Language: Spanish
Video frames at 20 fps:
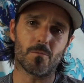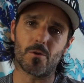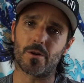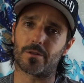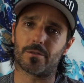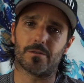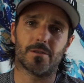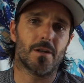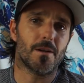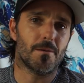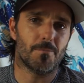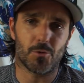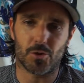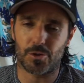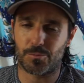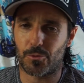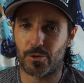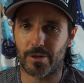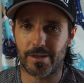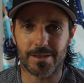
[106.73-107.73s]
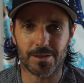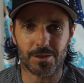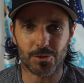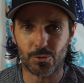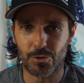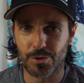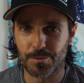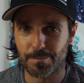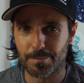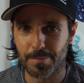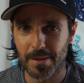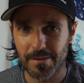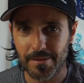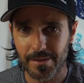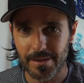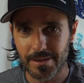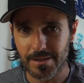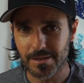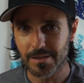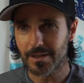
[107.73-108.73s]
Bueno, pues porque estos
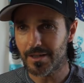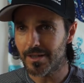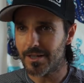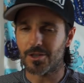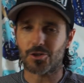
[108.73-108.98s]
peces